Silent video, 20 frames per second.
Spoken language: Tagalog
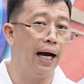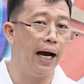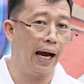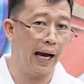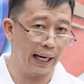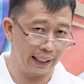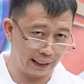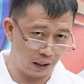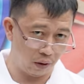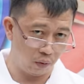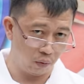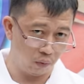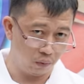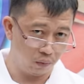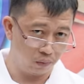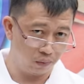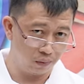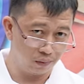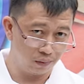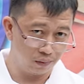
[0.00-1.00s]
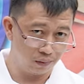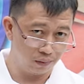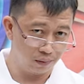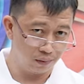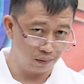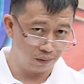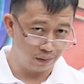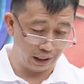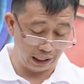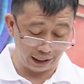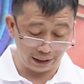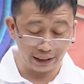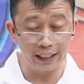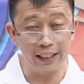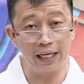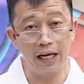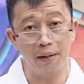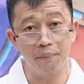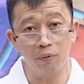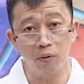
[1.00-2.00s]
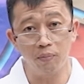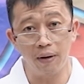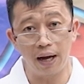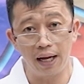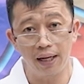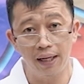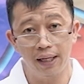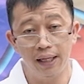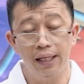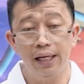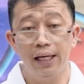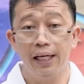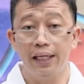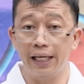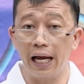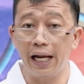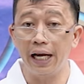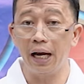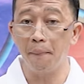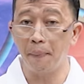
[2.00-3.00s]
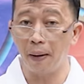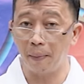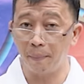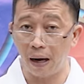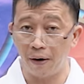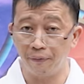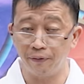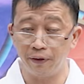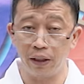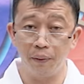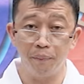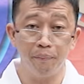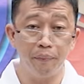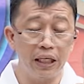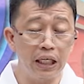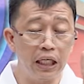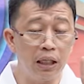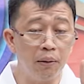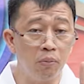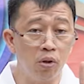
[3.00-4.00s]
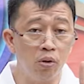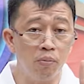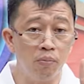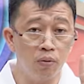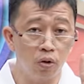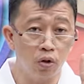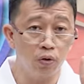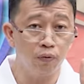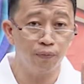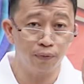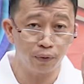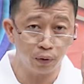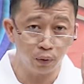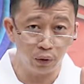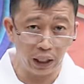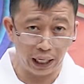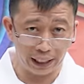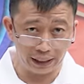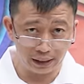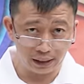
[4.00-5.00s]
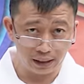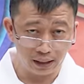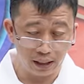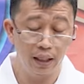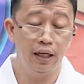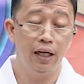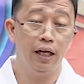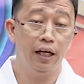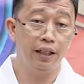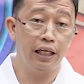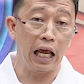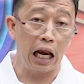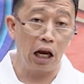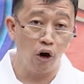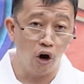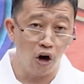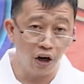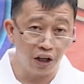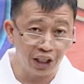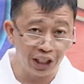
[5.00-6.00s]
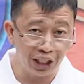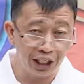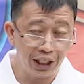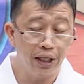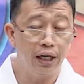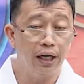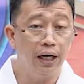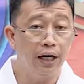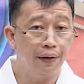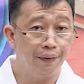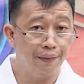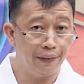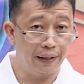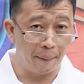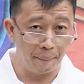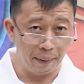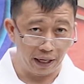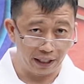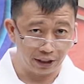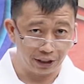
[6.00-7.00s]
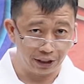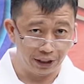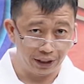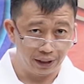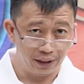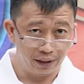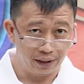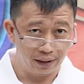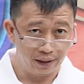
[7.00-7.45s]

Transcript: araw. Naintindihan po ba? Yan ang pag-buffer. Minimum of 2 days. The longer, the better.